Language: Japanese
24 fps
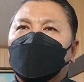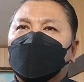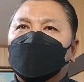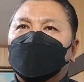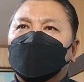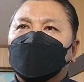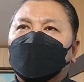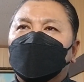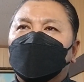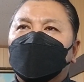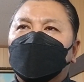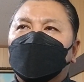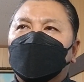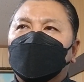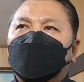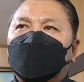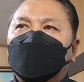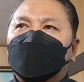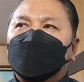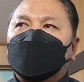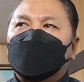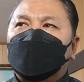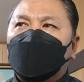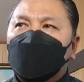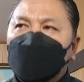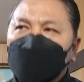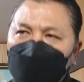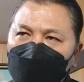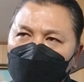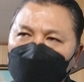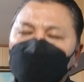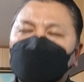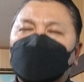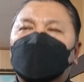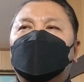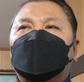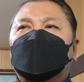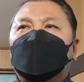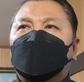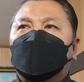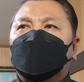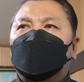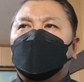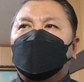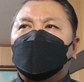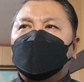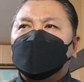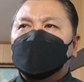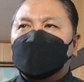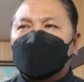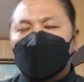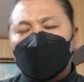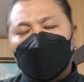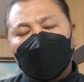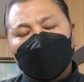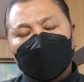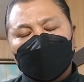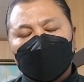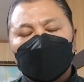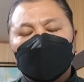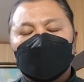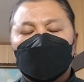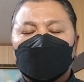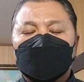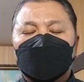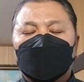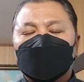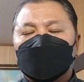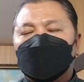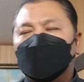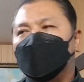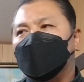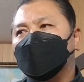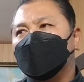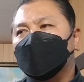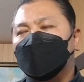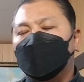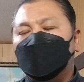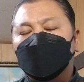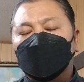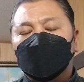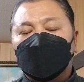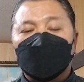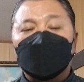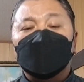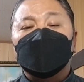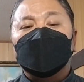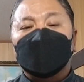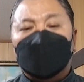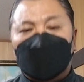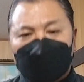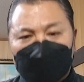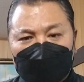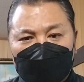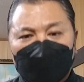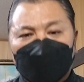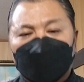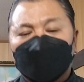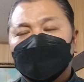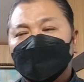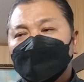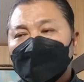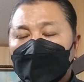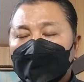あの丁寧な方は1から10まで教えてくれる人もいました。